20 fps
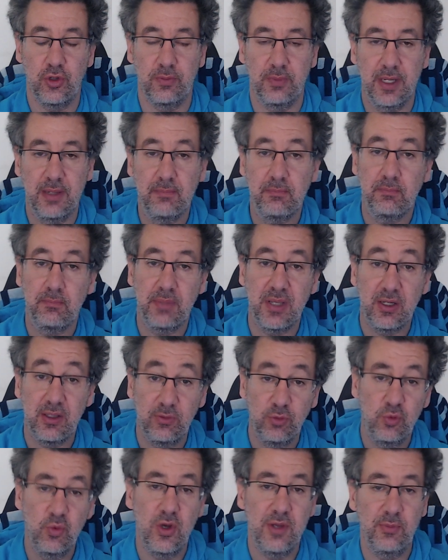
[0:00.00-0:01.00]
me, per
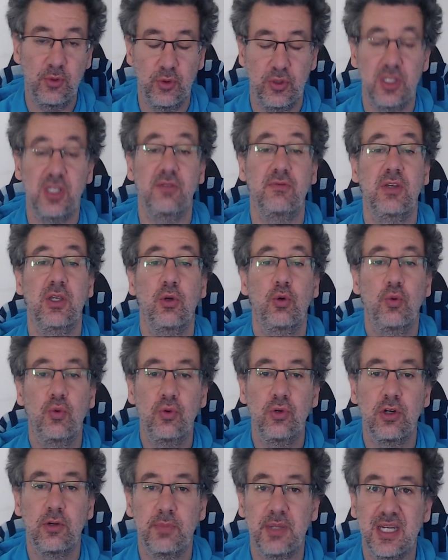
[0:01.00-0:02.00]
due motivi.
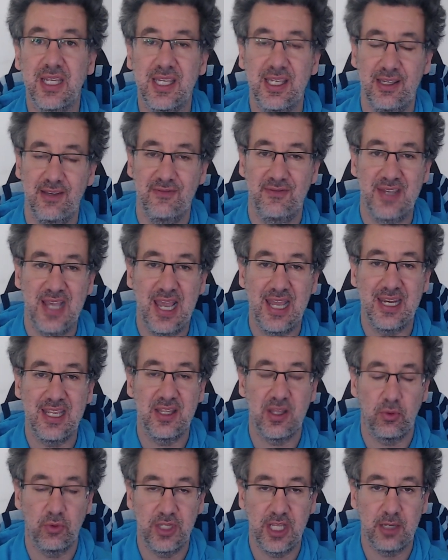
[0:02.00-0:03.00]
Uno perché vieni
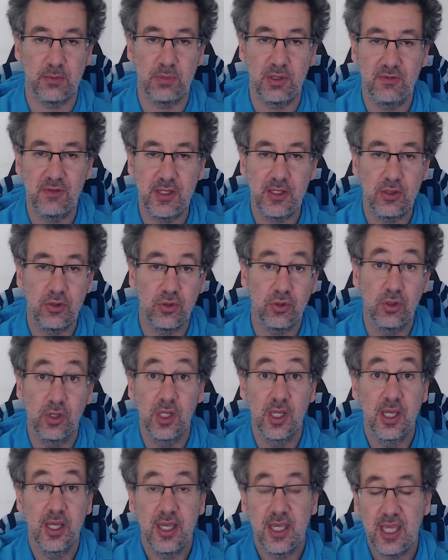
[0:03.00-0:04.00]
da un derby vinto
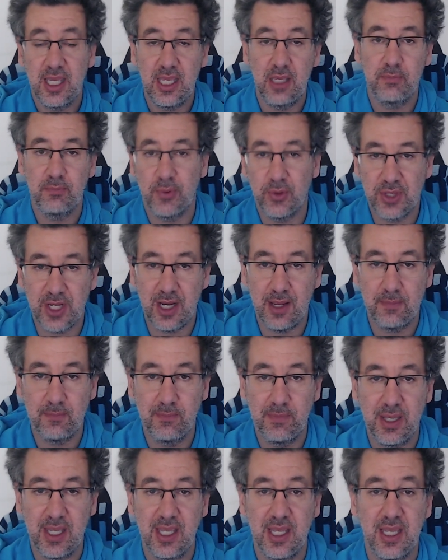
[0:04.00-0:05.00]
e
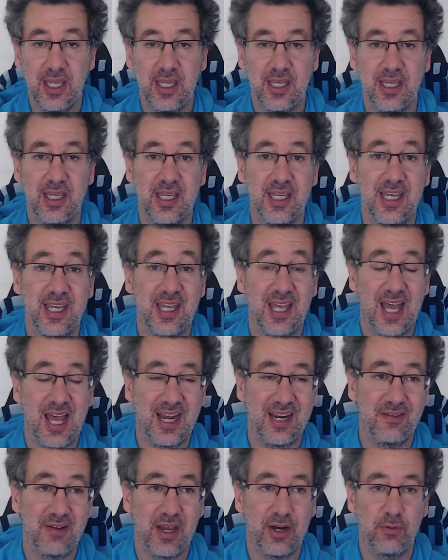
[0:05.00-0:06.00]
potrebbe eh,
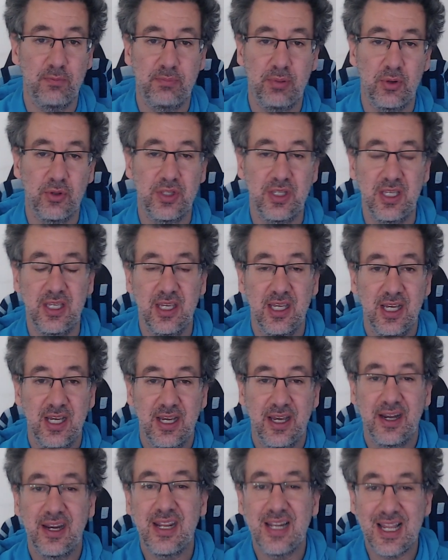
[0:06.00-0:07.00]
arrivare un po' di
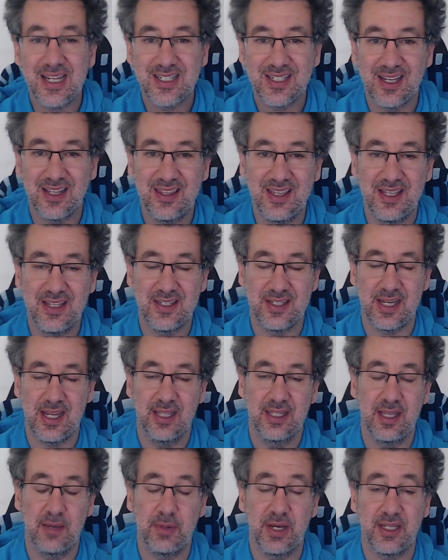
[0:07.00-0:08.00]
rilassatezza
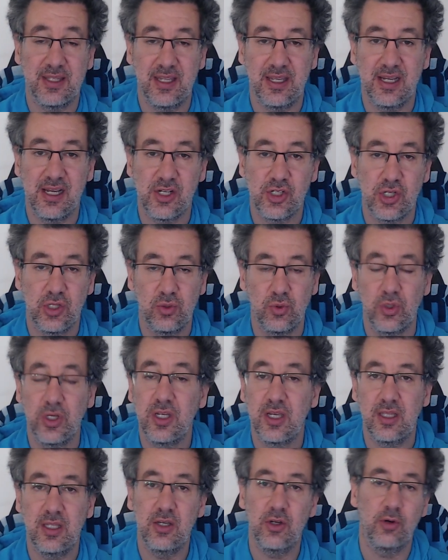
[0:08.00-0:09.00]
da parte dei calciatori
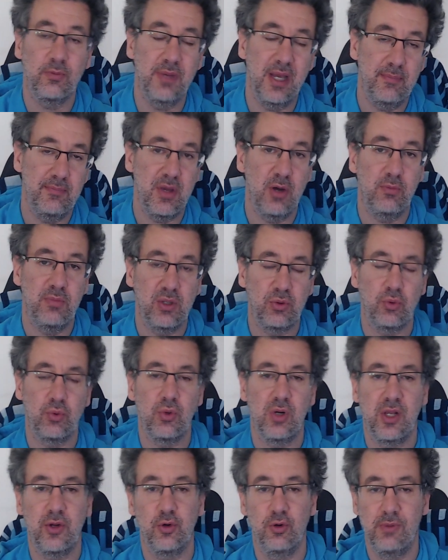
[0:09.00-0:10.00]
che dicono beh abbiamo battuto
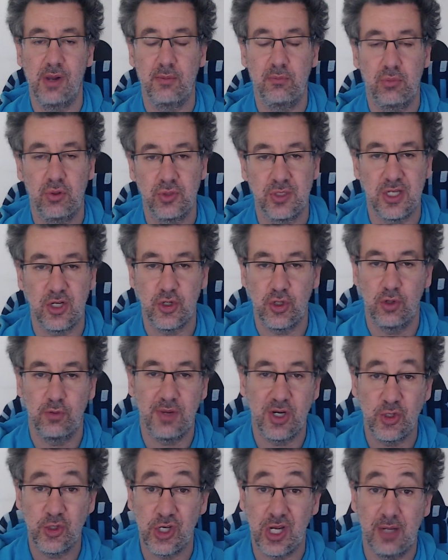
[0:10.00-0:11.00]
la Roma, al Monza ce lo
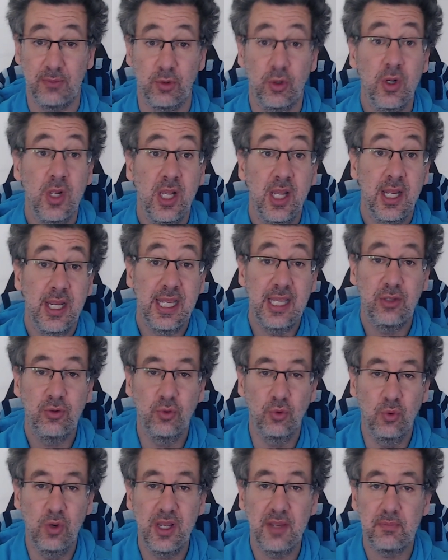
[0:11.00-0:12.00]
mangiamo e
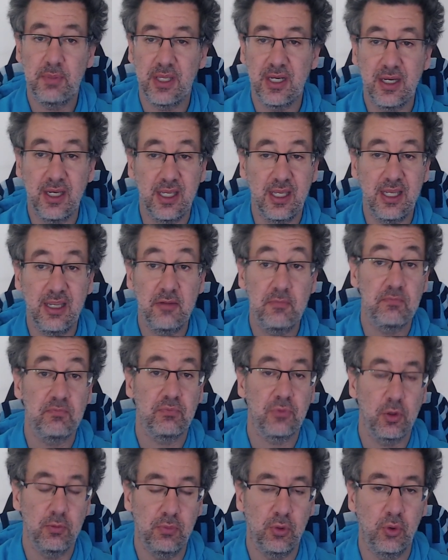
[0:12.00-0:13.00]
due perché
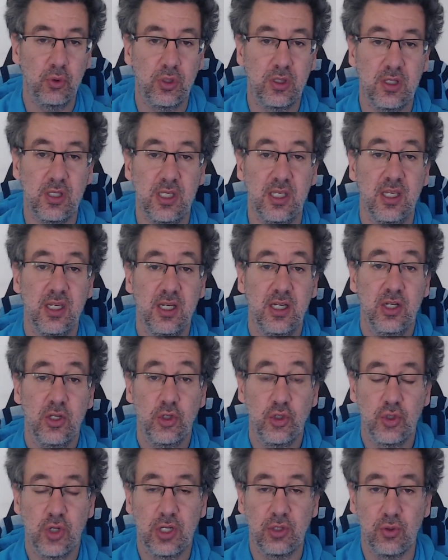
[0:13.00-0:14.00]
molti
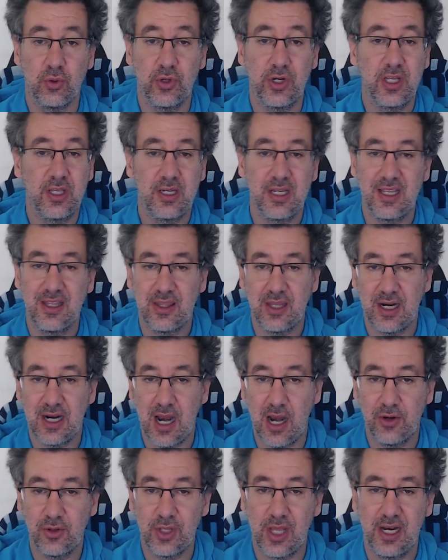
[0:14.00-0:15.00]
giocatori
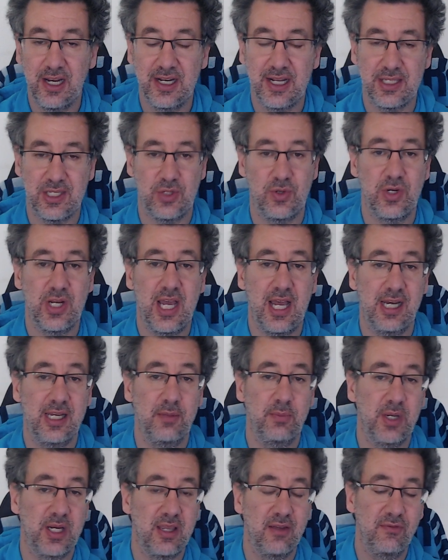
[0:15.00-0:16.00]
rientreranno dalle nazionali,
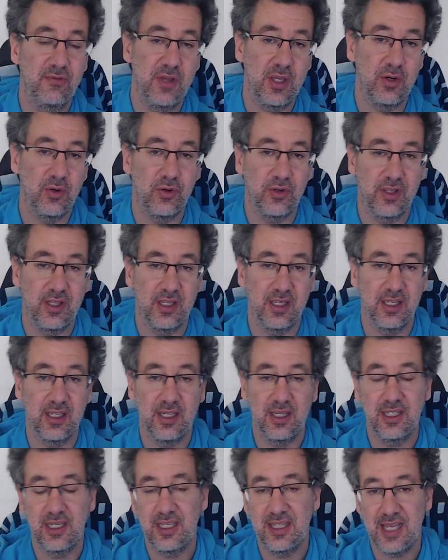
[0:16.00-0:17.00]
perché è vero, eh,
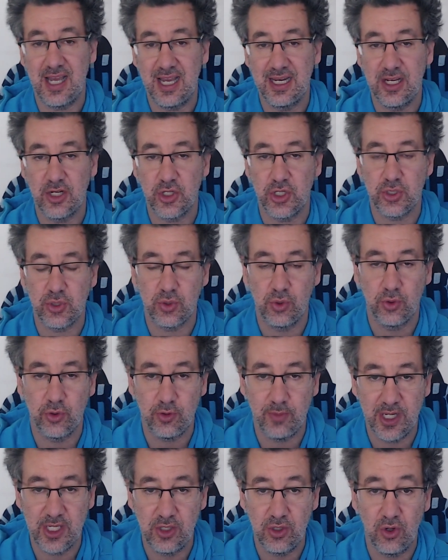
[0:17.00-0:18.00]
in Italia c'è solo
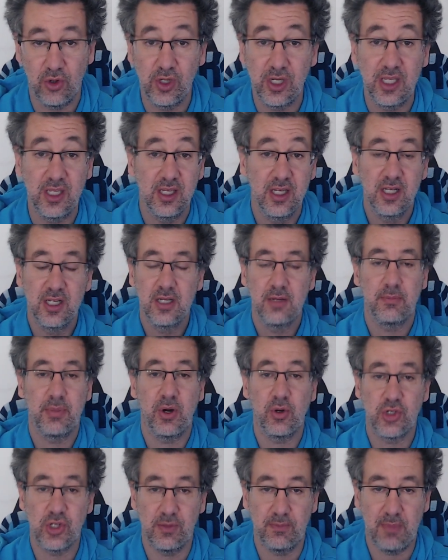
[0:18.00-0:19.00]
Romagnoli, però
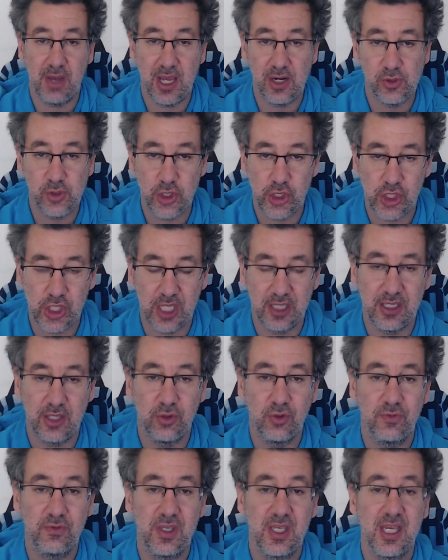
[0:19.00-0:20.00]
c'è Marusic che è
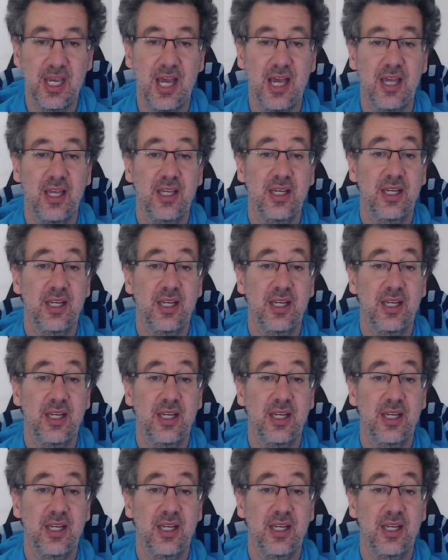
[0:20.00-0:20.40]
andato via,